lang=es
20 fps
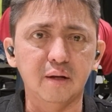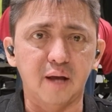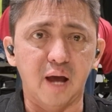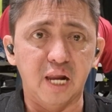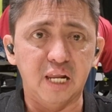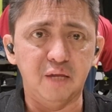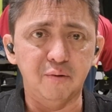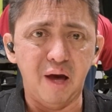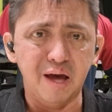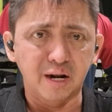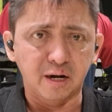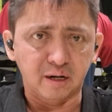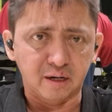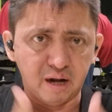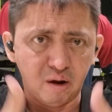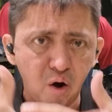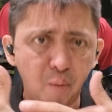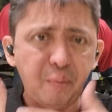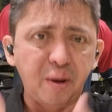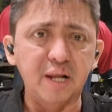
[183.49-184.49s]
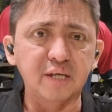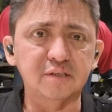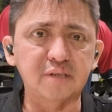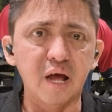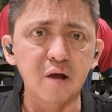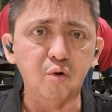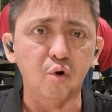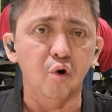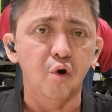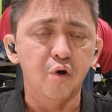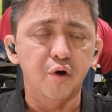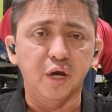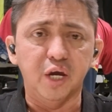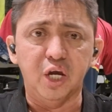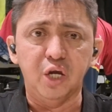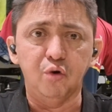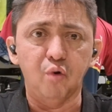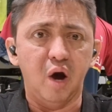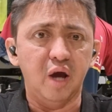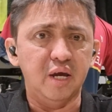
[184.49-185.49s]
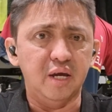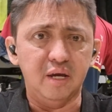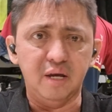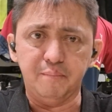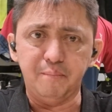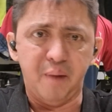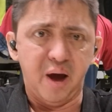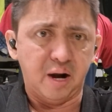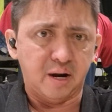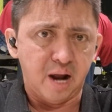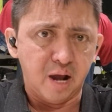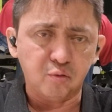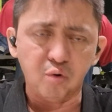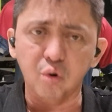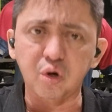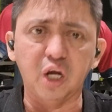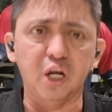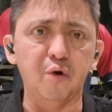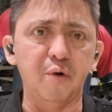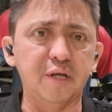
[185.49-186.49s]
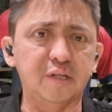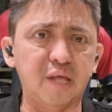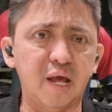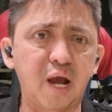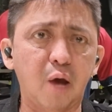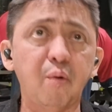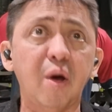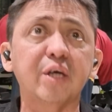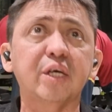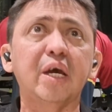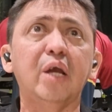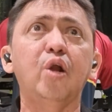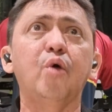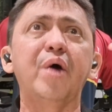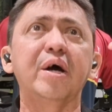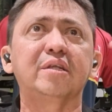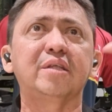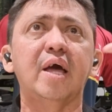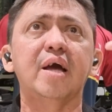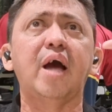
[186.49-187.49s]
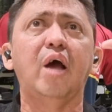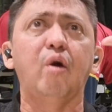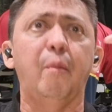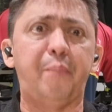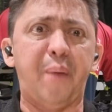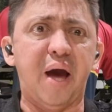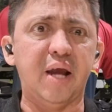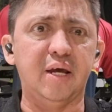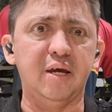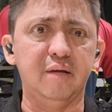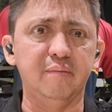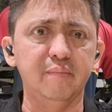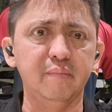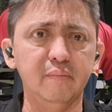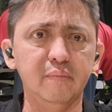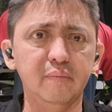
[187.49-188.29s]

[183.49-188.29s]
Cali va de rabo para el estanco y no hay barranco que lo detenga, no hay quien lo detenga, lo pare.